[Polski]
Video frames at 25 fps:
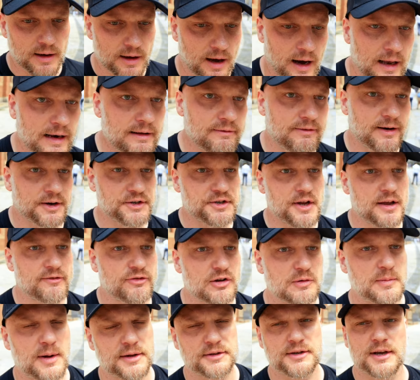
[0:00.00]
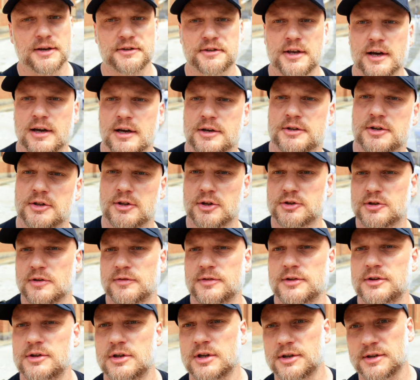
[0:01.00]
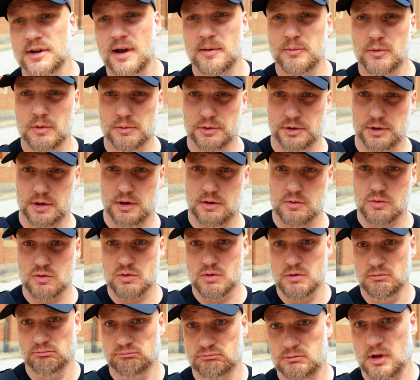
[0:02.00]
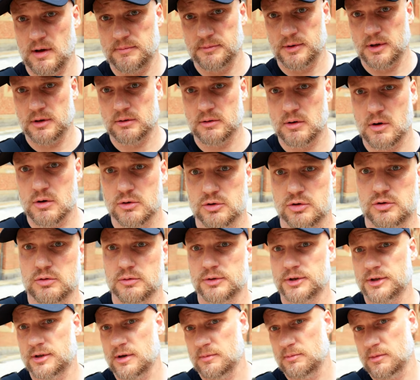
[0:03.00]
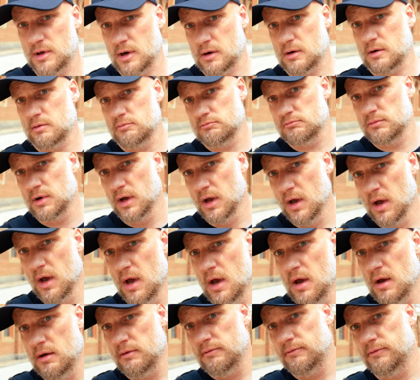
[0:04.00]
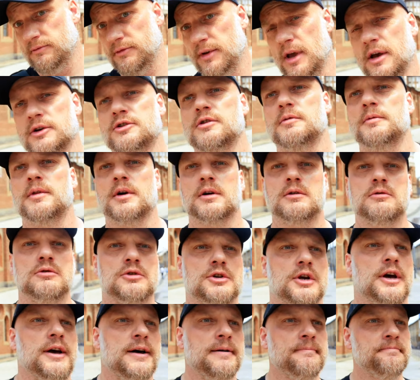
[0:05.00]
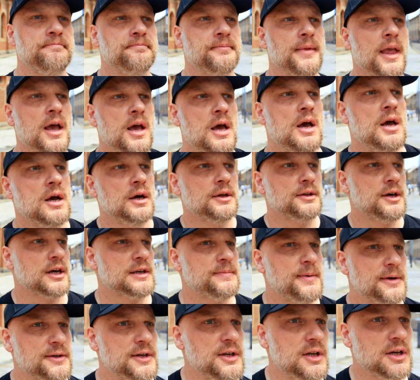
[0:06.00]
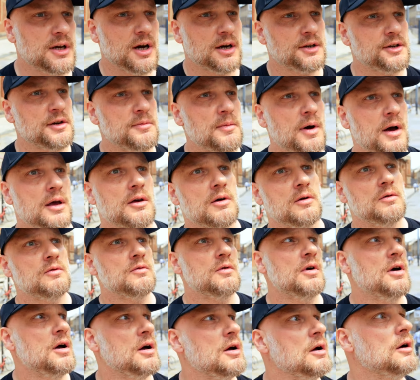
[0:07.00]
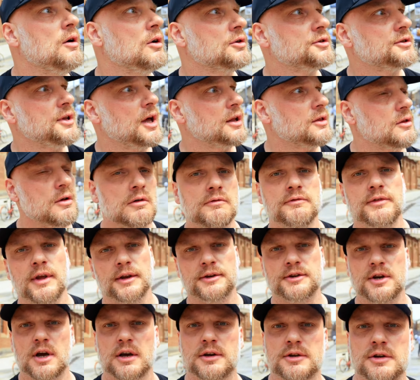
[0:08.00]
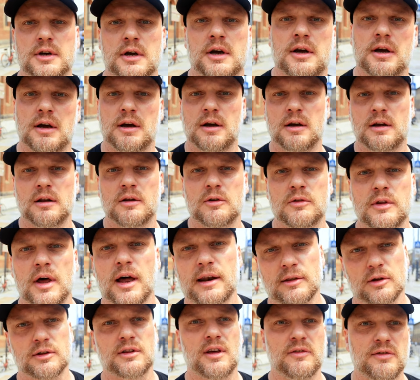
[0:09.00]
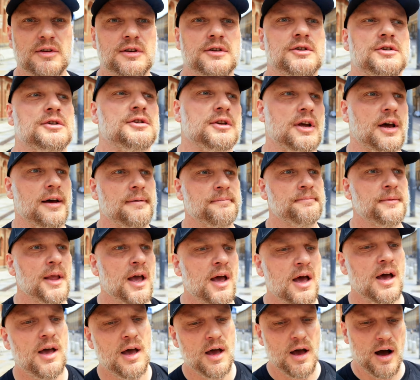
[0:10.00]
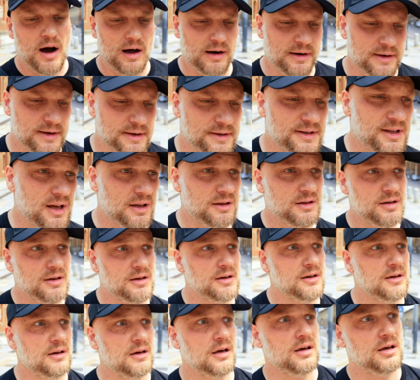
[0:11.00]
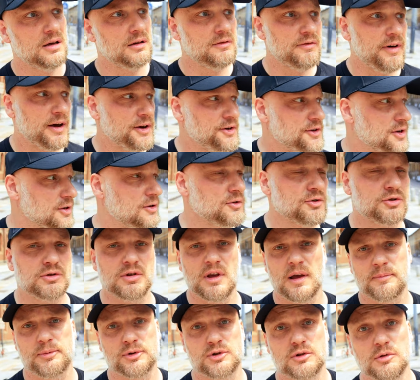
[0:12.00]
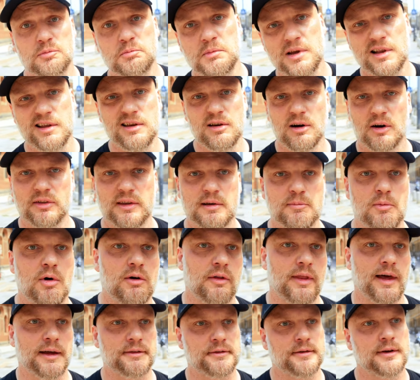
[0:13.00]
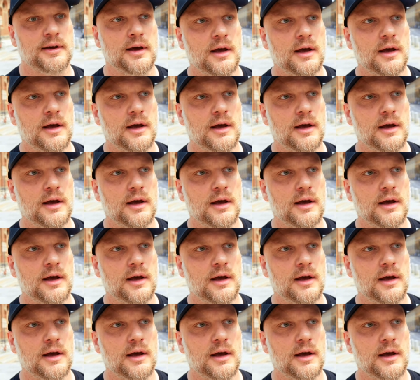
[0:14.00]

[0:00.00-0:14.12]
yy, ale ważna informacja jest taka, że to co widzicie za mną z tyłu, tam ten kościół z tym taką wieżą na górze, to jest bazylika, gdzie mają ostatnią wieczerzę Leonardo da Vinci, nie? Ale niestety wejście kosztuje po prostu miliony monet.